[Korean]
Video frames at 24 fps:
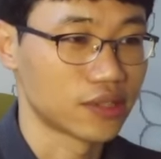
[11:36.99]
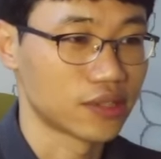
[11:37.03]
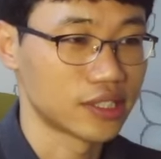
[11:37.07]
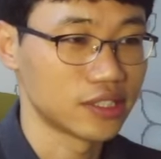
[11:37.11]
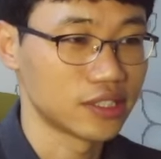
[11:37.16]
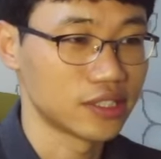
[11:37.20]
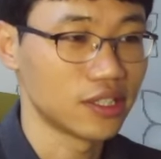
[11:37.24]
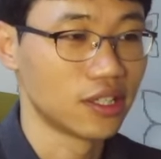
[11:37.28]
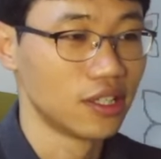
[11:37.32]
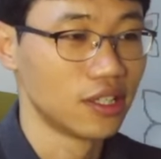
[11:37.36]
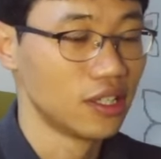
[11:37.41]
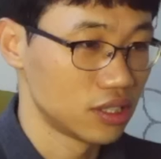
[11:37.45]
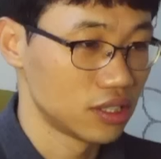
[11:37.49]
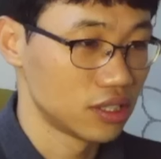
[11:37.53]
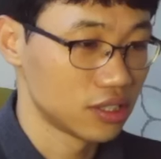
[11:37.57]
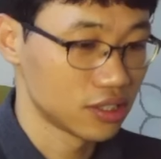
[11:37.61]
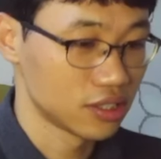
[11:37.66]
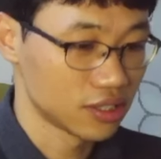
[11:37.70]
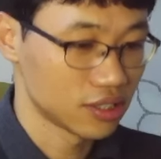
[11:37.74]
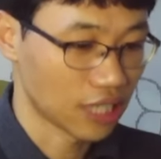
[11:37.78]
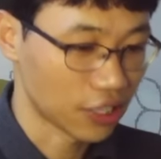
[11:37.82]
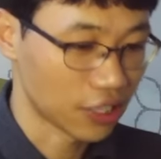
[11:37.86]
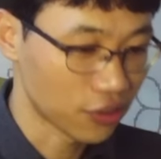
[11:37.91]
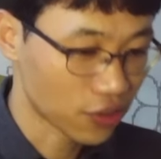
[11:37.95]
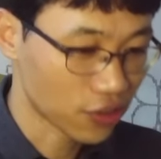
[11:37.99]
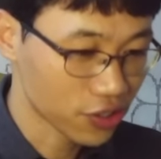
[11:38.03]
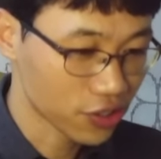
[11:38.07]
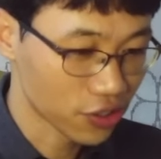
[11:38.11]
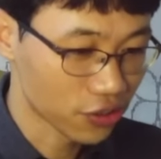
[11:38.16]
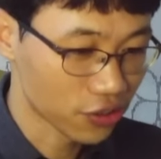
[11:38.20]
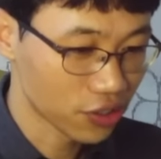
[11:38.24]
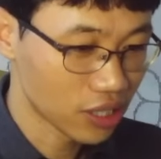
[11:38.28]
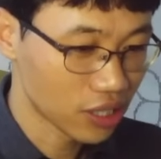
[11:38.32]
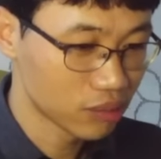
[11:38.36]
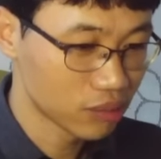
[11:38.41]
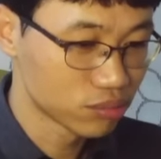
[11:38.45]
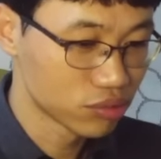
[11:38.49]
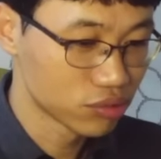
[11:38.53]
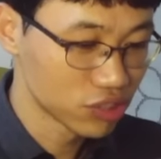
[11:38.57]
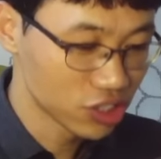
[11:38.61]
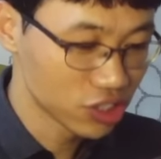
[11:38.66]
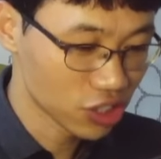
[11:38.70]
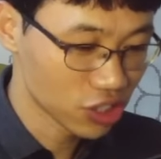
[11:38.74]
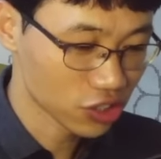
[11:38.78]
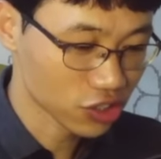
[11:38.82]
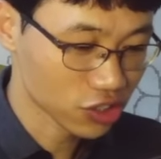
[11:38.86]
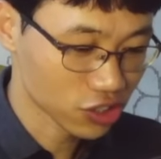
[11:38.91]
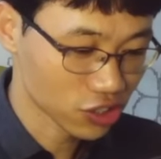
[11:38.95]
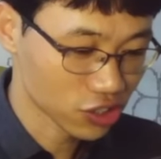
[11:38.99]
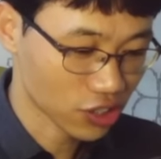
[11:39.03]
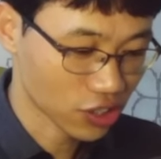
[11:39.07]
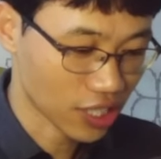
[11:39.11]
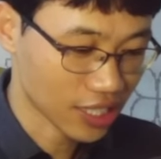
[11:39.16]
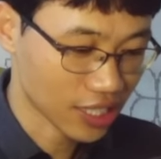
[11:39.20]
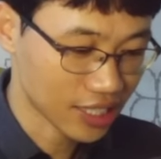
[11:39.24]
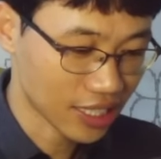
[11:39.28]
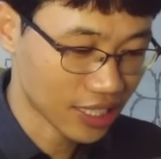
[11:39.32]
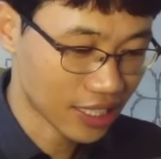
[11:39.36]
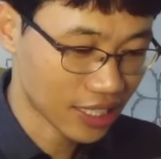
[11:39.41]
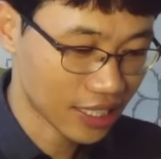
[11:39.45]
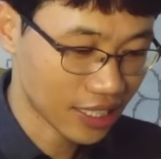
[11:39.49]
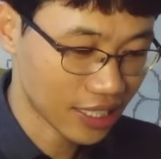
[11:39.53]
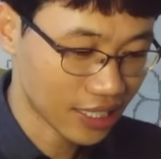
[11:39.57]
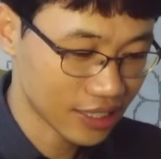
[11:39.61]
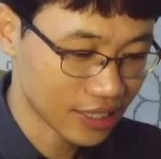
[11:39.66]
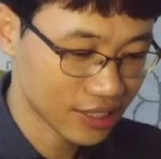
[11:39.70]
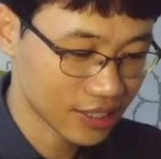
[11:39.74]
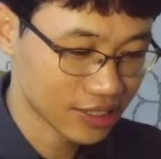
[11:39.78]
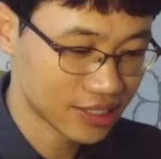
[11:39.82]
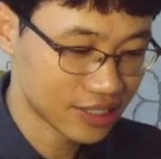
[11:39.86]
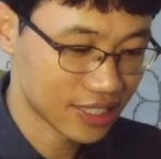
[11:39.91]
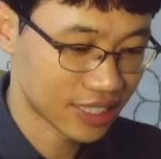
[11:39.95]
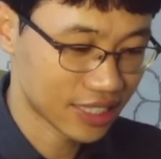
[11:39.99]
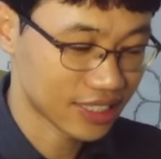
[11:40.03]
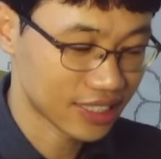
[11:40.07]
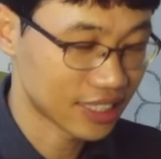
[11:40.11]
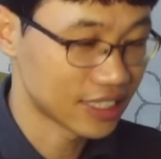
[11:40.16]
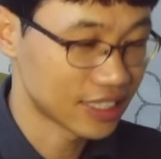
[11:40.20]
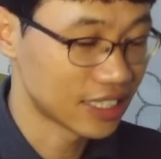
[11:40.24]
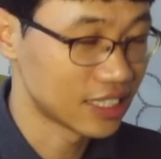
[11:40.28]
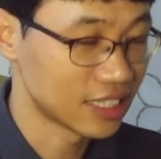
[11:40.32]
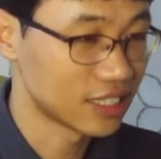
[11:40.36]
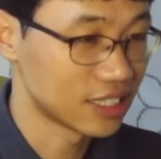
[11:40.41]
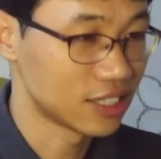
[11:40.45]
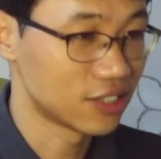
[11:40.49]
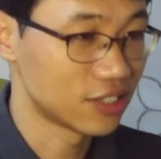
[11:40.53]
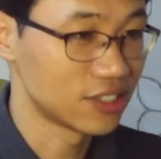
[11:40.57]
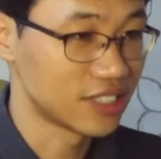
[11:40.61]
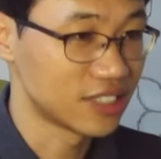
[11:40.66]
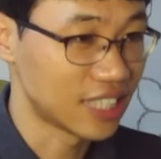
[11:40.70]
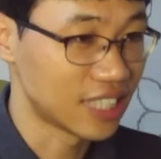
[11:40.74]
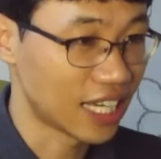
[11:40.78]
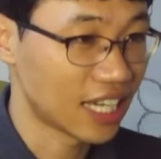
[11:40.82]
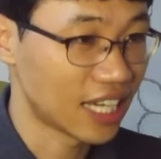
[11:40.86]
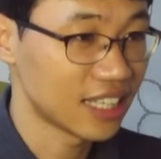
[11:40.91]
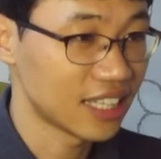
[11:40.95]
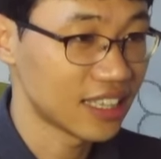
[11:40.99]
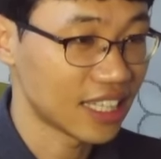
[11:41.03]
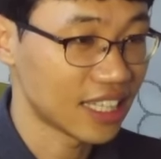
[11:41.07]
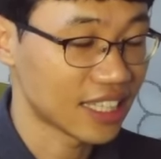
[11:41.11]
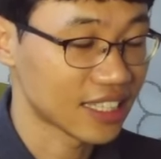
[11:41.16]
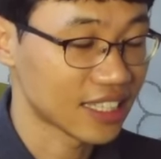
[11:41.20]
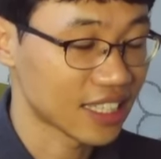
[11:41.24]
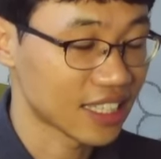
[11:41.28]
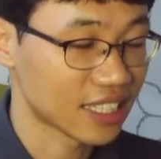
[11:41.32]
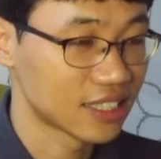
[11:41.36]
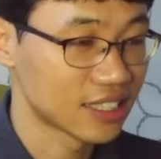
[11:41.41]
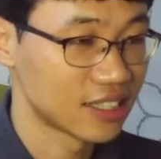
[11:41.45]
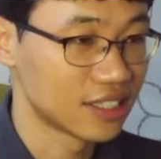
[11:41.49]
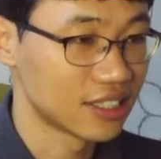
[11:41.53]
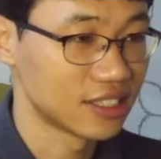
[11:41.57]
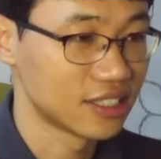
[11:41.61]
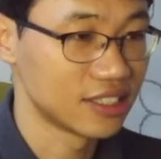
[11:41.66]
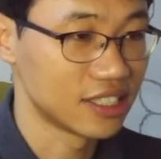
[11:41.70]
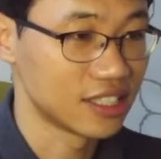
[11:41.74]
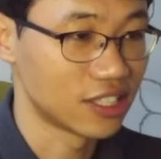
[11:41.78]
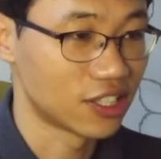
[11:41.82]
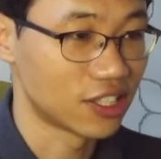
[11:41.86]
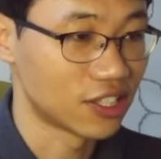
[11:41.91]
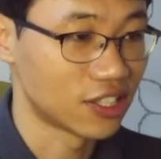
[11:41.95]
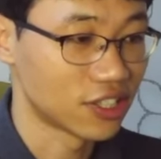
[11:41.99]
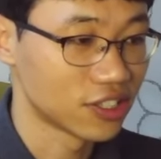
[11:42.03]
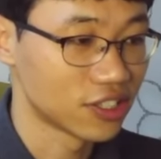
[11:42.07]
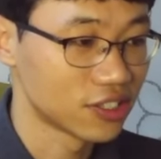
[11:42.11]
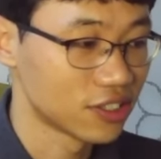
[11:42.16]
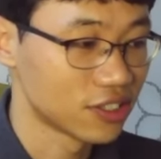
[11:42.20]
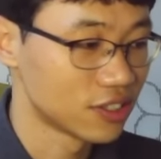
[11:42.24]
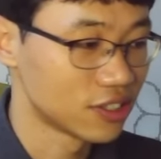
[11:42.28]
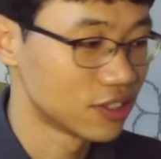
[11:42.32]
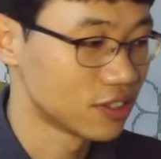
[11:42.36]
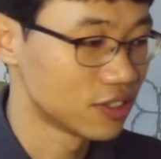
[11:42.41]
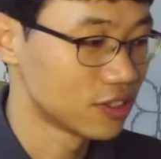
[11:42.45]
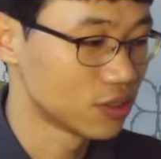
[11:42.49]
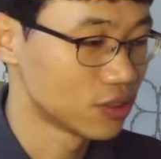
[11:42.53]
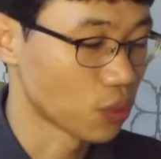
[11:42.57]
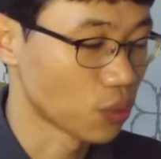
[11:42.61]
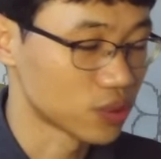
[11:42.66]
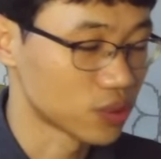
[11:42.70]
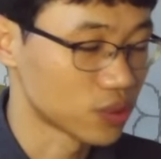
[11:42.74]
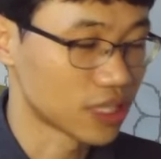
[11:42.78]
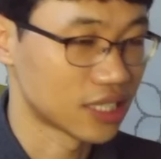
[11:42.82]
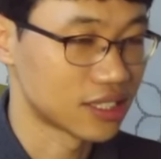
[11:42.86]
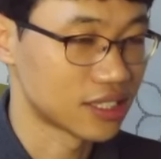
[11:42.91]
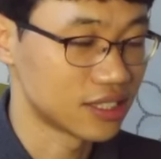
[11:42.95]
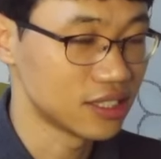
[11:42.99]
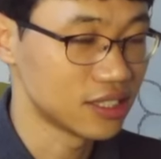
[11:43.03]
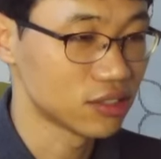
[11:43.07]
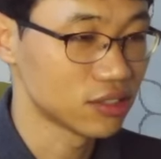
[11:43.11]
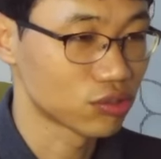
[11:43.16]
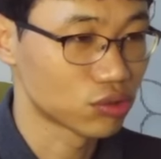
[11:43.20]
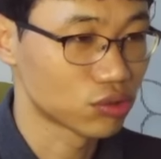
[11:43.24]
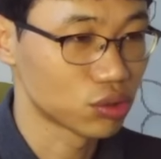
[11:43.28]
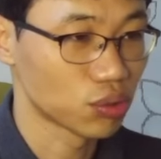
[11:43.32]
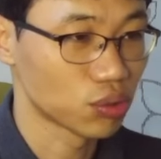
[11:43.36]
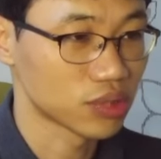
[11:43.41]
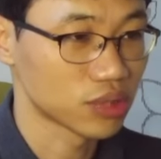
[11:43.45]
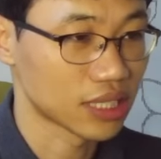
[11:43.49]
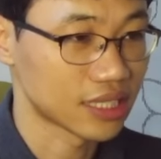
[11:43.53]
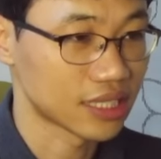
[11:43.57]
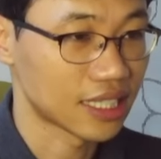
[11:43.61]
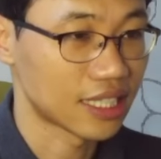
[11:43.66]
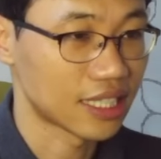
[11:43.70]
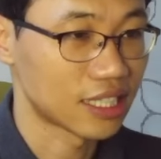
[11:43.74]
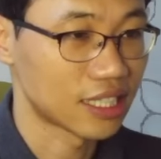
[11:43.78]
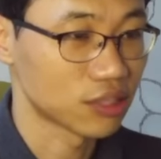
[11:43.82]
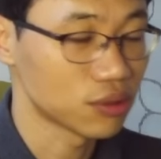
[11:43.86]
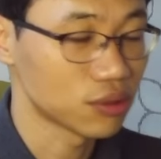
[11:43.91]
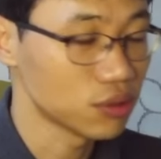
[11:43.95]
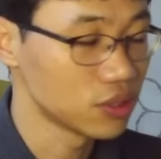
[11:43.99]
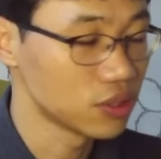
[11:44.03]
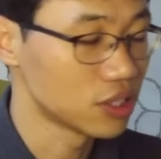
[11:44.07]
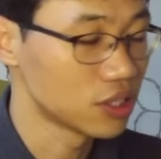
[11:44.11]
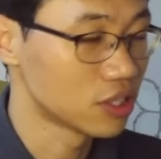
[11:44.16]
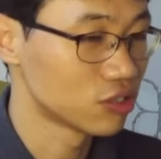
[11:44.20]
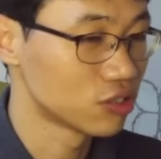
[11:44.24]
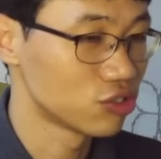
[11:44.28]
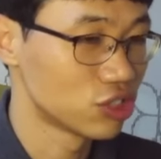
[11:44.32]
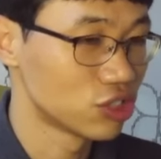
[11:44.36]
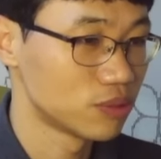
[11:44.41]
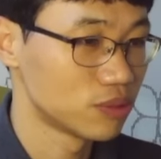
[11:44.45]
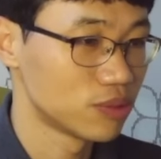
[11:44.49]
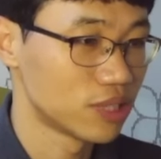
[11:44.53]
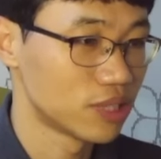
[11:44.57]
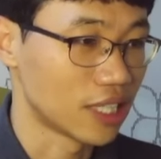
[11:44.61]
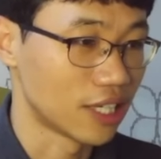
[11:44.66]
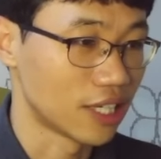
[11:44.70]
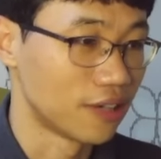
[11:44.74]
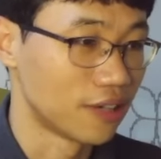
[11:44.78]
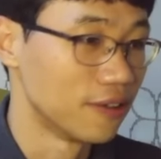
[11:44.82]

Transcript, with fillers: 그래서 단어가 여러 개 뭉쳐져서 하나의 뜻을 나타내는 이런 yell at 같은 이런 동사들은 구동사다라고 익혀주시면 돼요.